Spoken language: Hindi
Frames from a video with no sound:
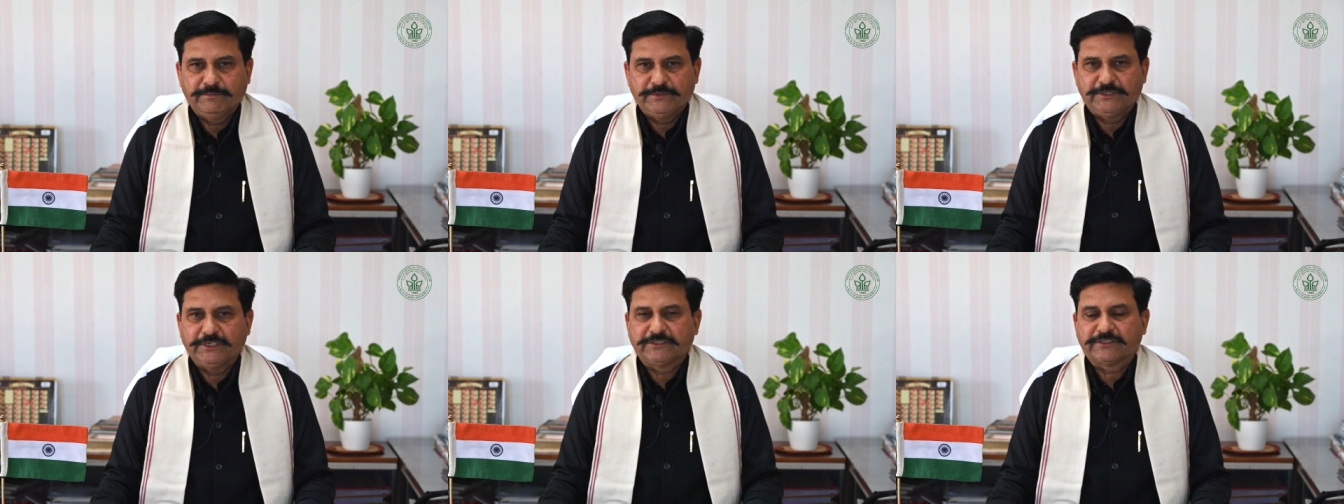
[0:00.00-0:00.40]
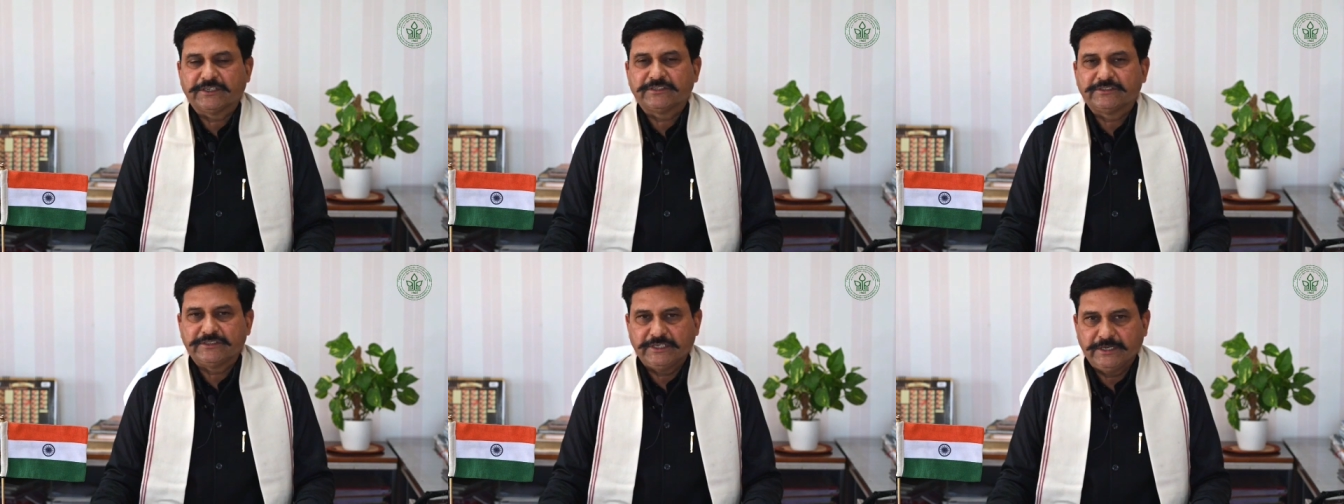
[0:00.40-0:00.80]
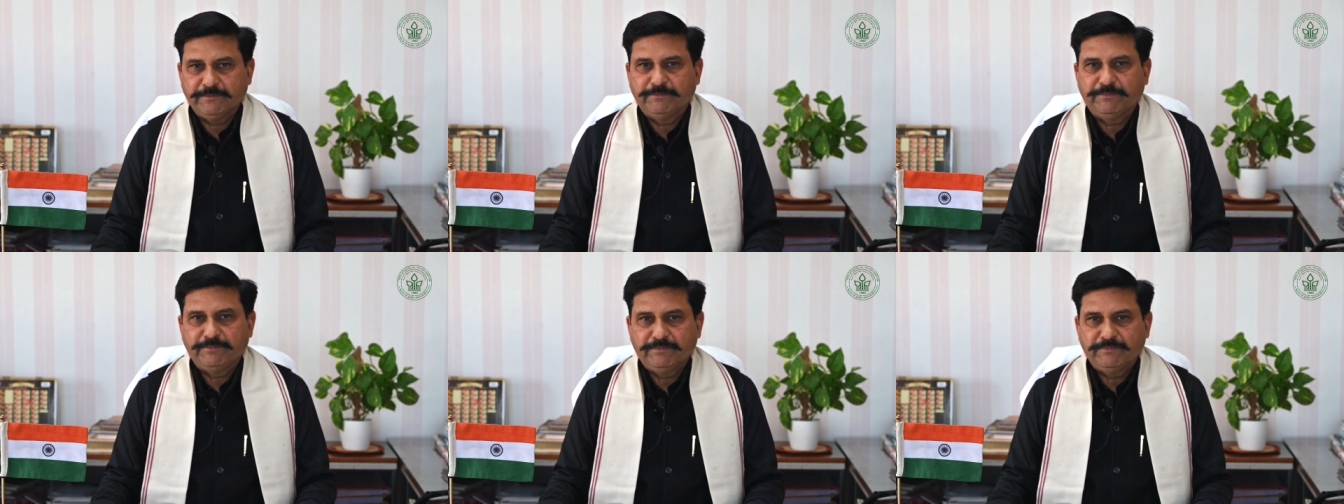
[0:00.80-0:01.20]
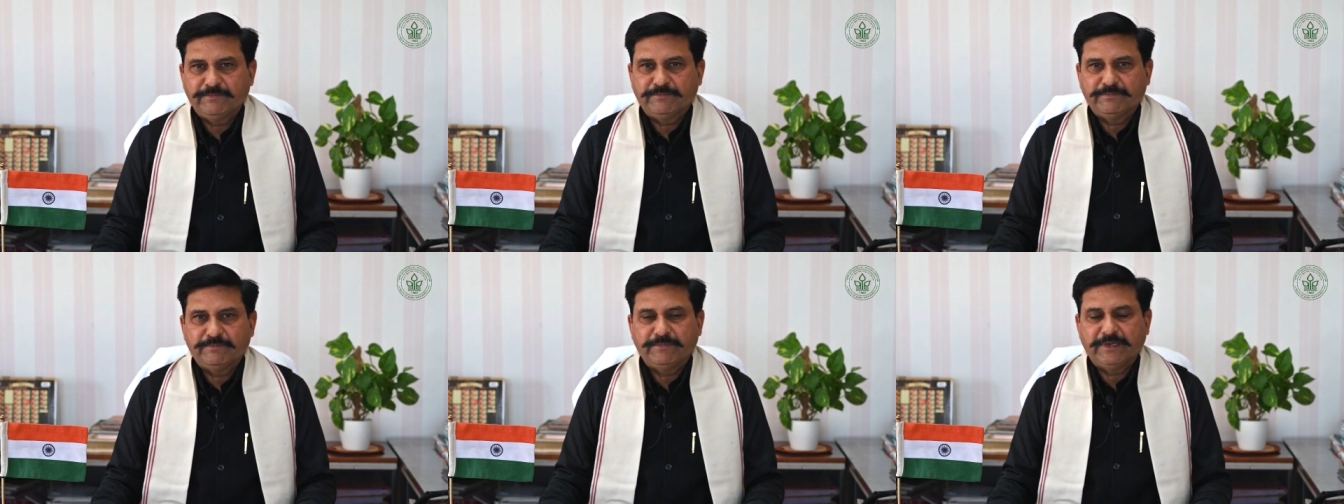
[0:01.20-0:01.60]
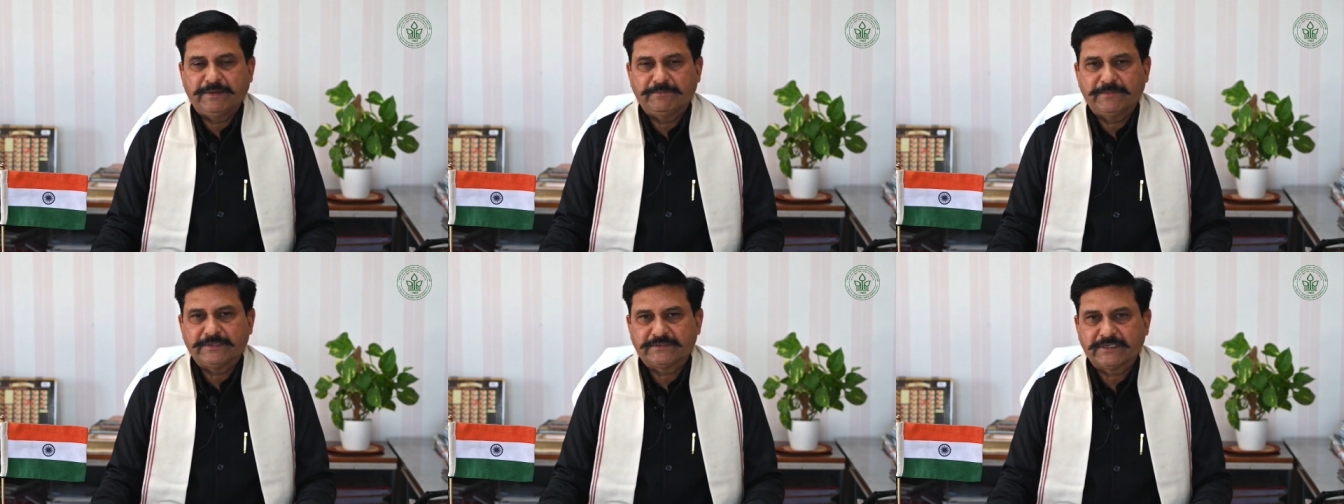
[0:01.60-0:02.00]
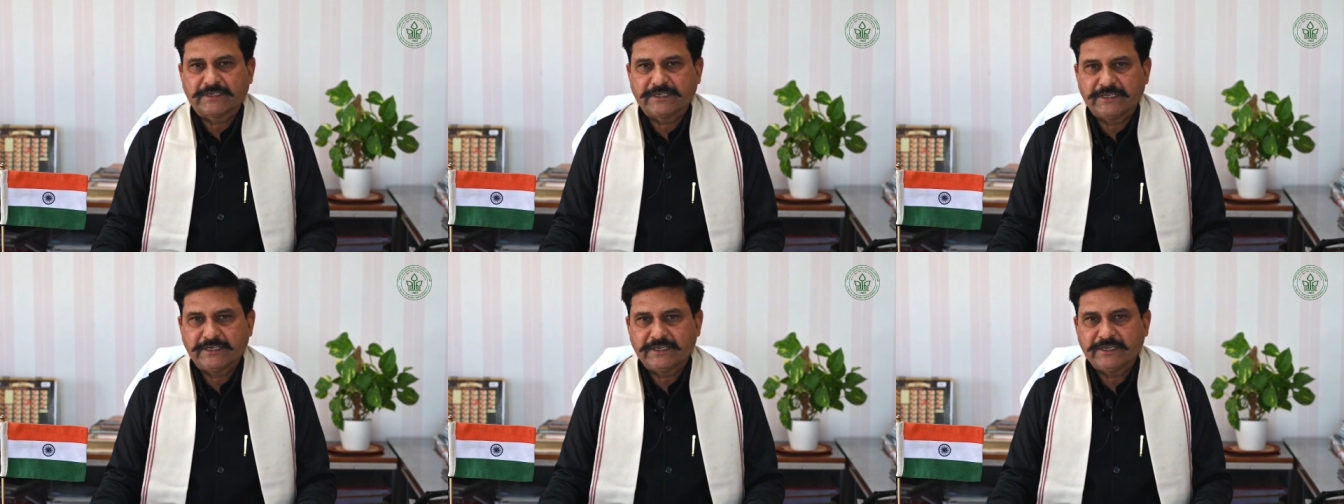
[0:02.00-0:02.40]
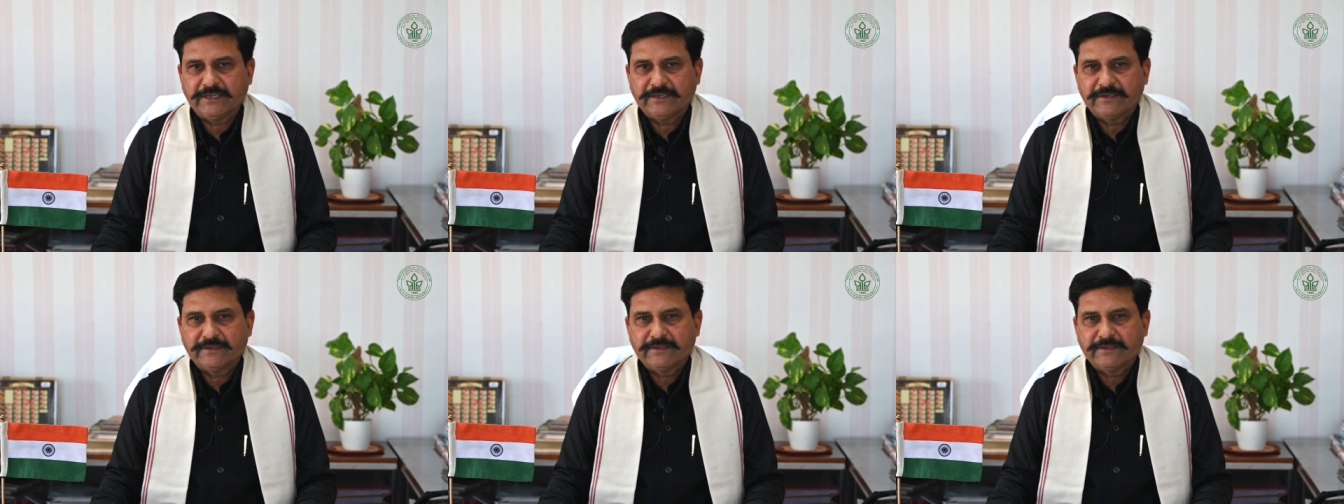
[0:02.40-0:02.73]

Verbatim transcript: विशेषकर सेब में हम ऐसा करेंगे